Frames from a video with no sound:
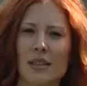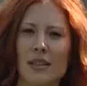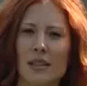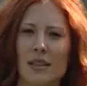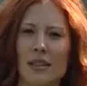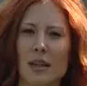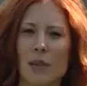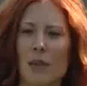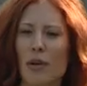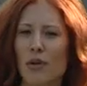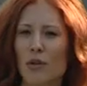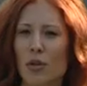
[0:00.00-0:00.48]

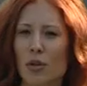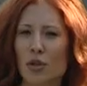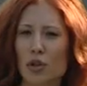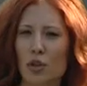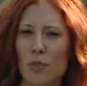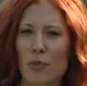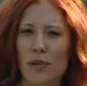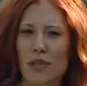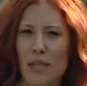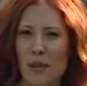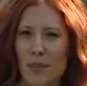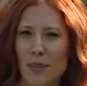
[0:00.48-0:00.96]
Добавлю, чтобы
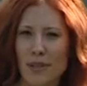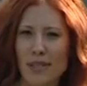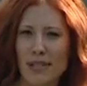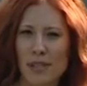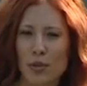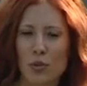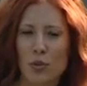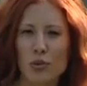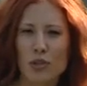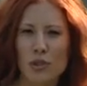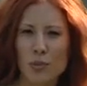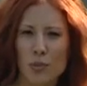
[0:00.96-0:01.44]
добиться
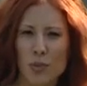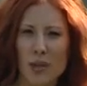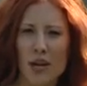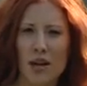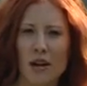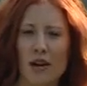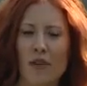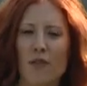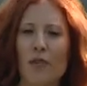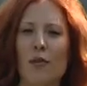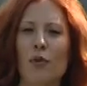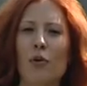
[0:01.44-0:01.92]
успеха
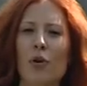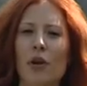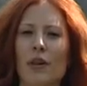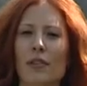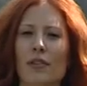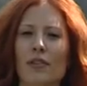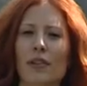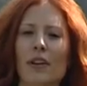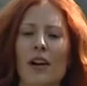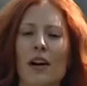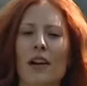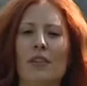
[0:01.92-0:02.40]
в гольфе,
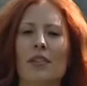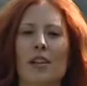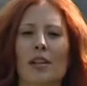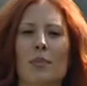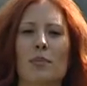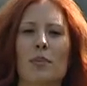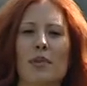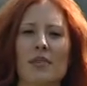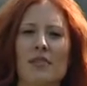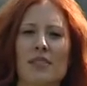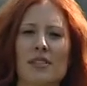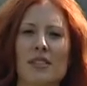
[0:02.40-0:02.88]
как говорят
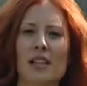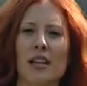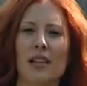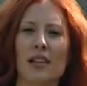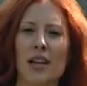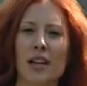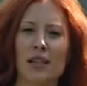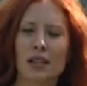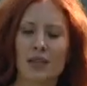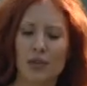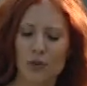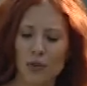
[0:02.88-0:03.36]

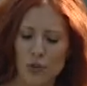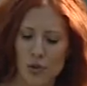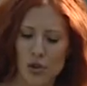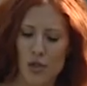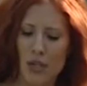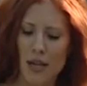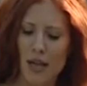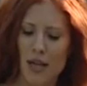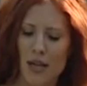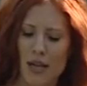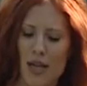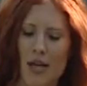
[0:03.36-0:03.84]
профессионалы, нужно
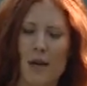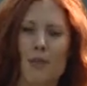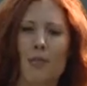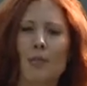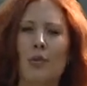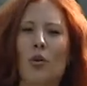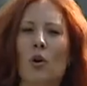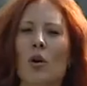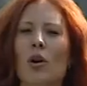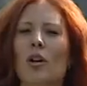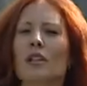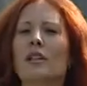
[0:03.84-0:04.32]

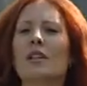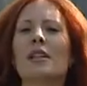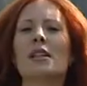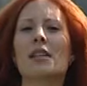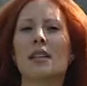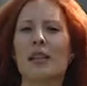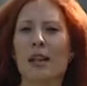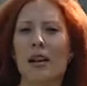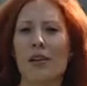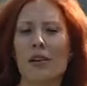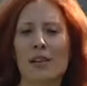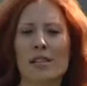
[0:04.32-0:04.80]
много
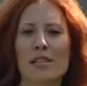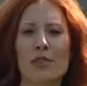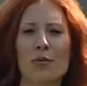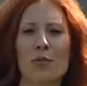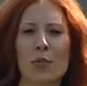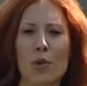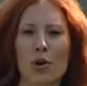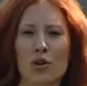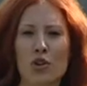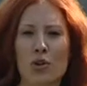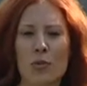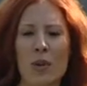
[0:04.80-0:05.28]
тренироваться.
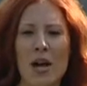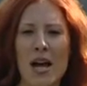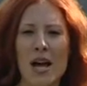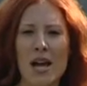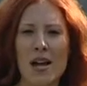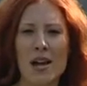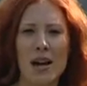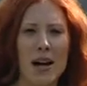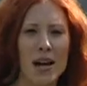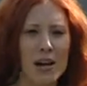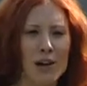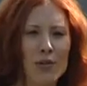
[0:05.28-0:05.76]
Впрочем,
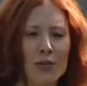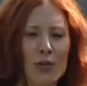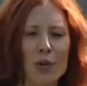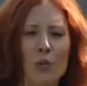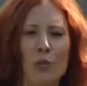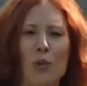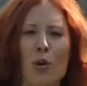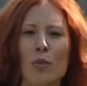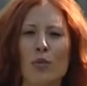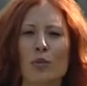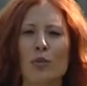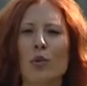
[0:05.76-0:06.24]
как и в
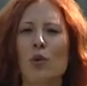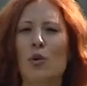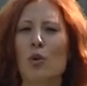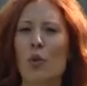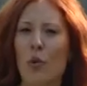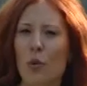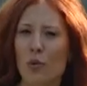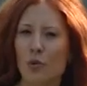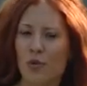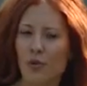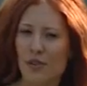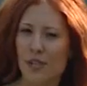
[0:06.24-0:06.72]
любом
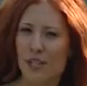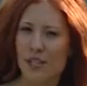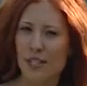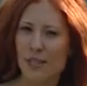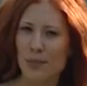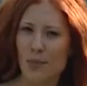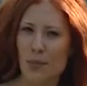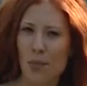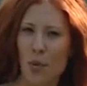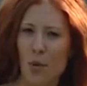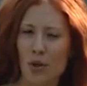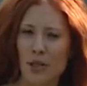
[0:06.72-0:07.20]
другом виде
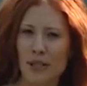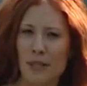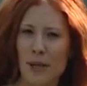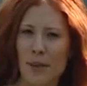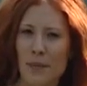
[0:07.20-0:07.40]
спорта.